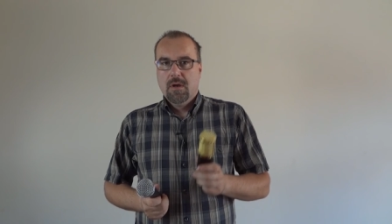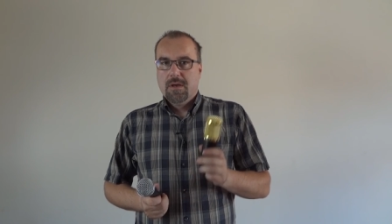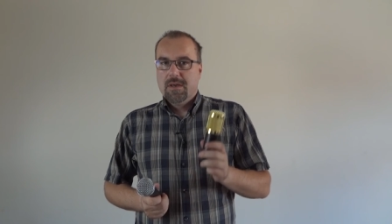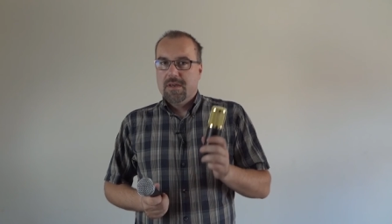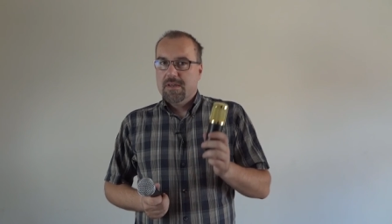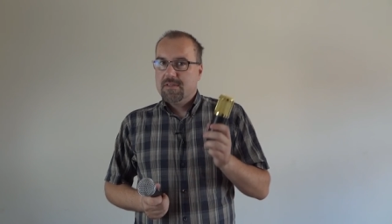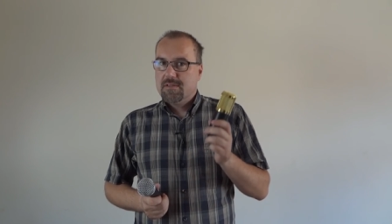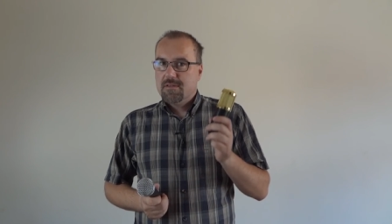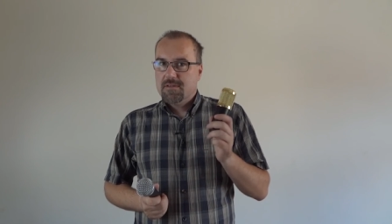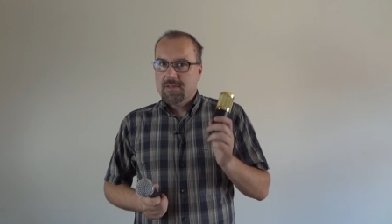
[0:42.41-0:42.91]

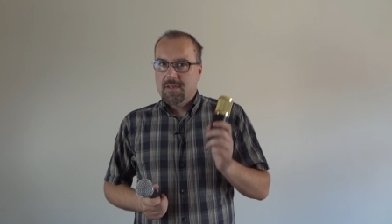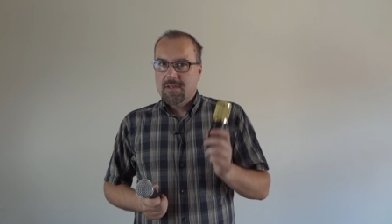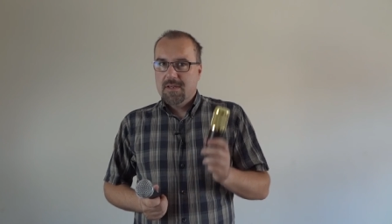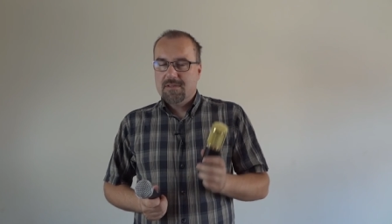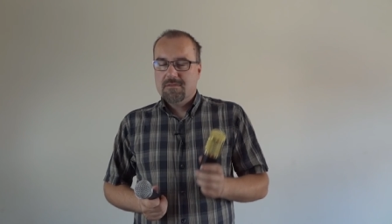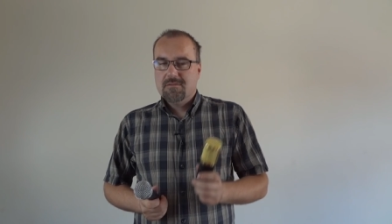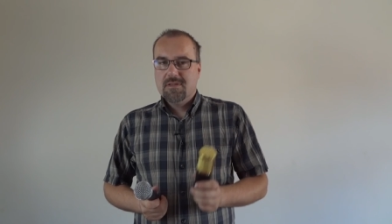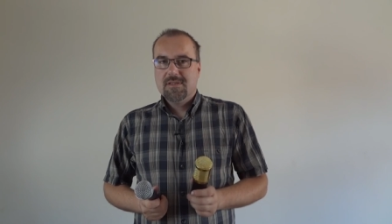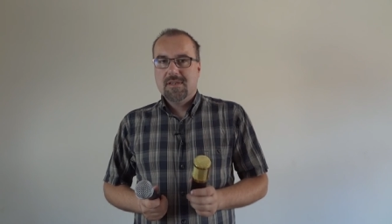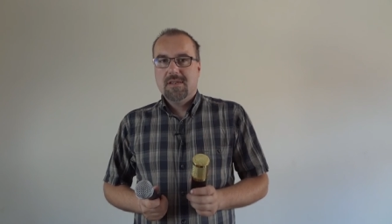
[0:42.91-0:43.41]
Jest to z jednej
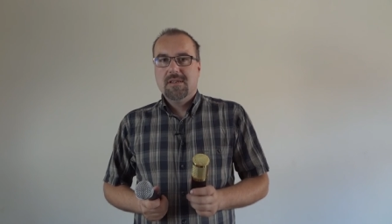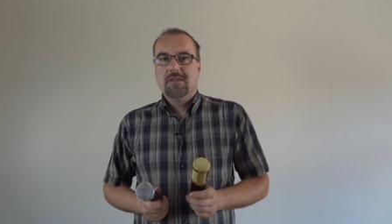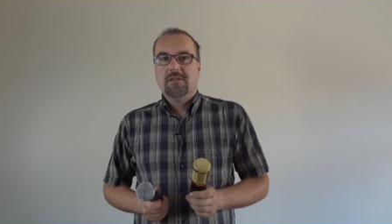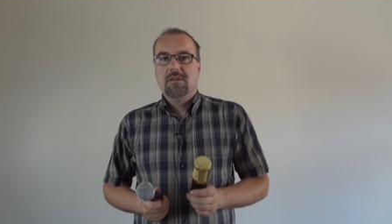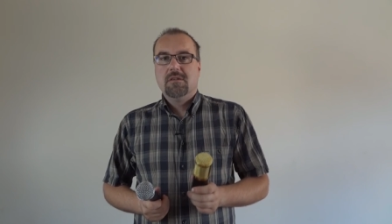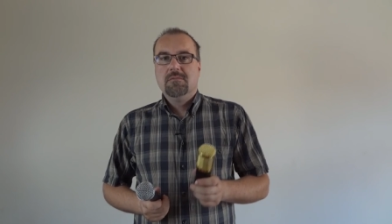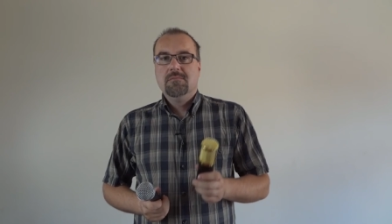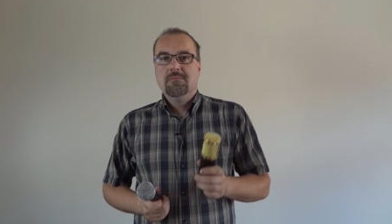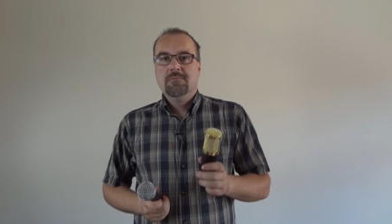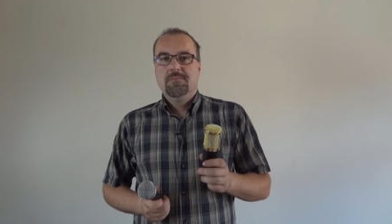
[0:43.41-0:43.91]
strony
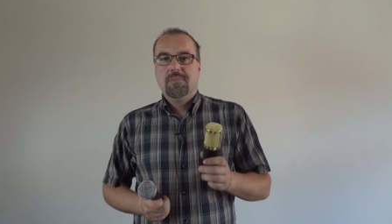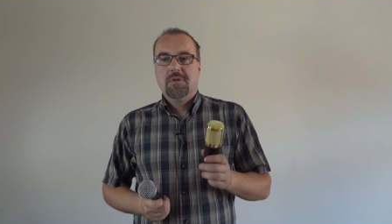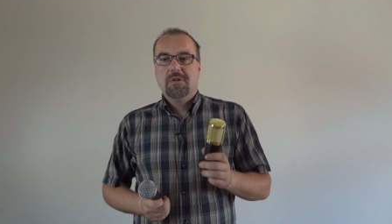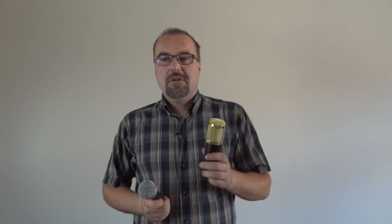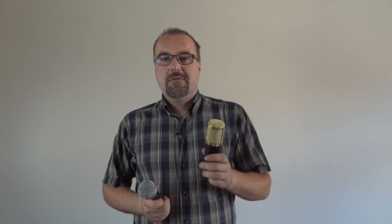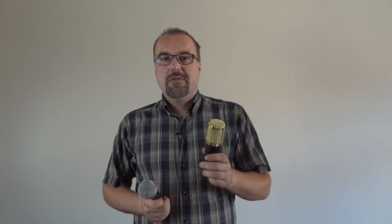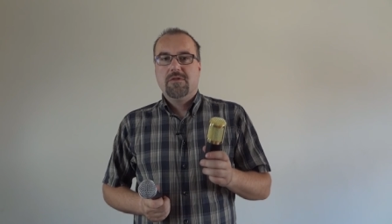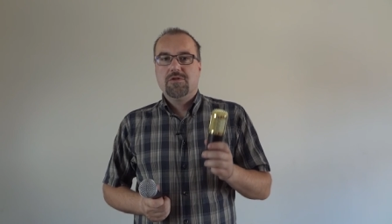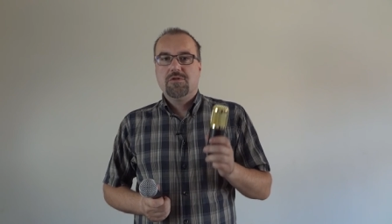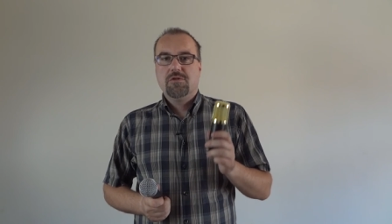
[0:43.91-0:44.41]
zaletą,
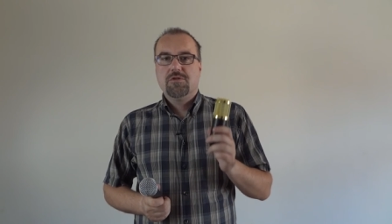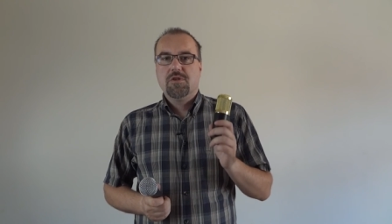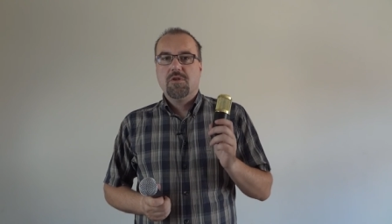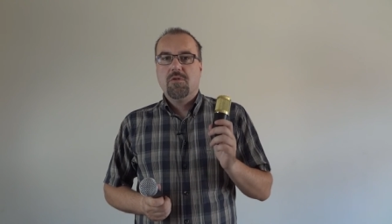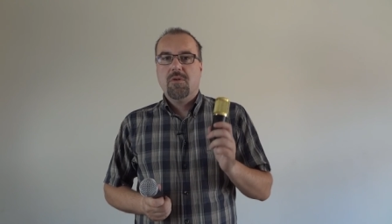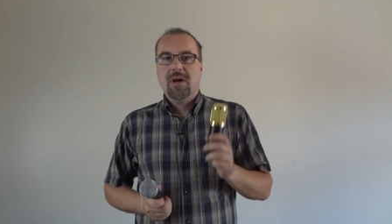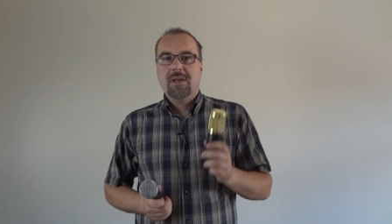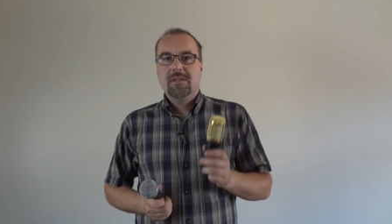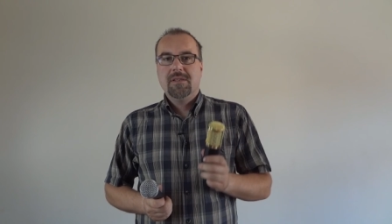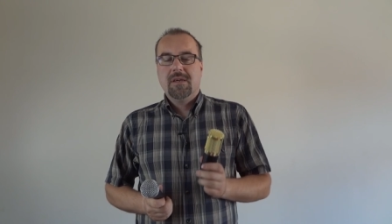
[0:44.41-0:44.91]
ponieważ dużo
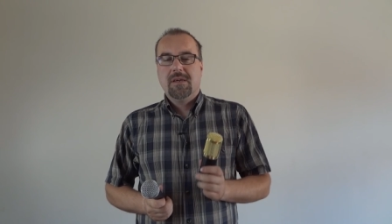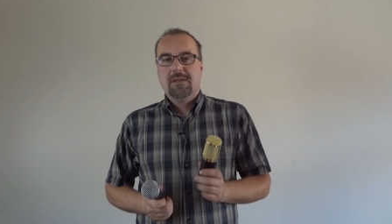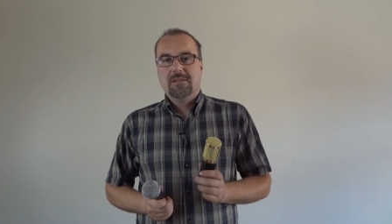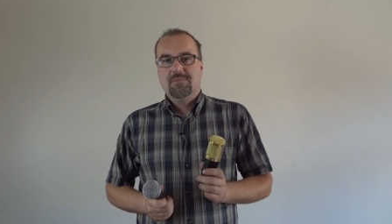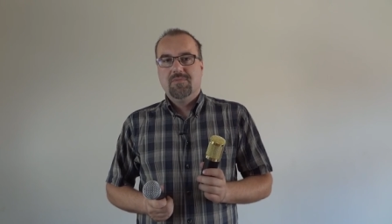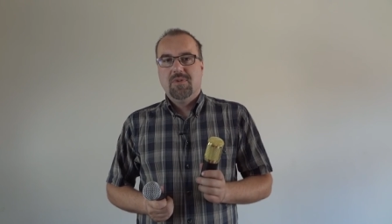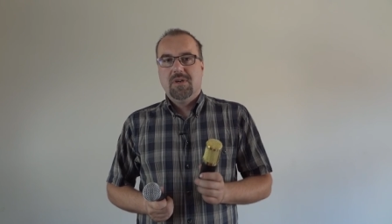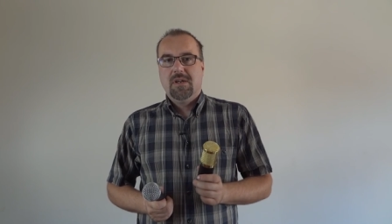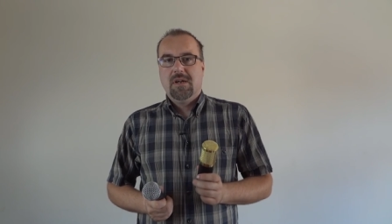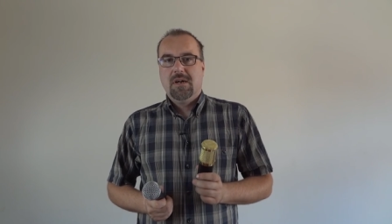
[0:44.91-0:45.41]
ładniej
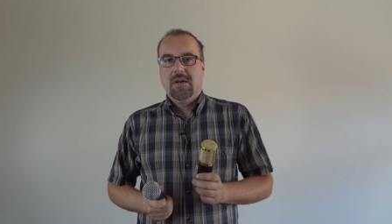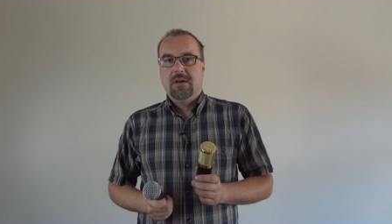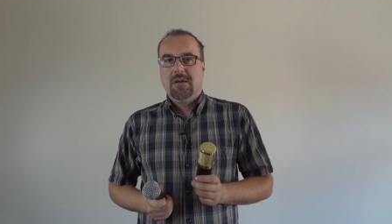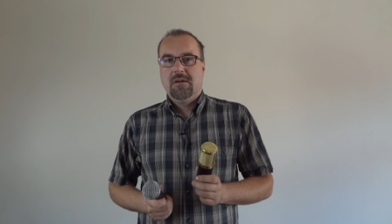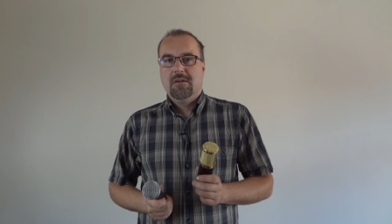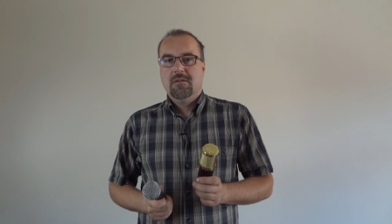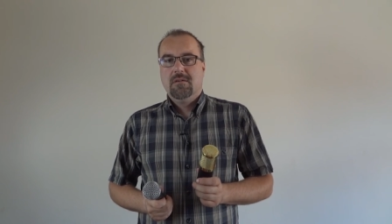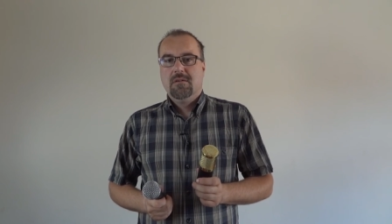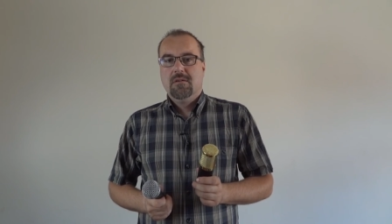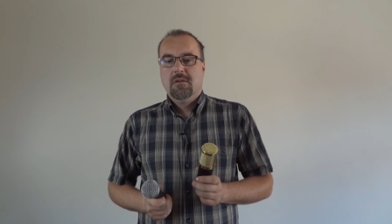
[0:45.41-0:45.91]
zbiera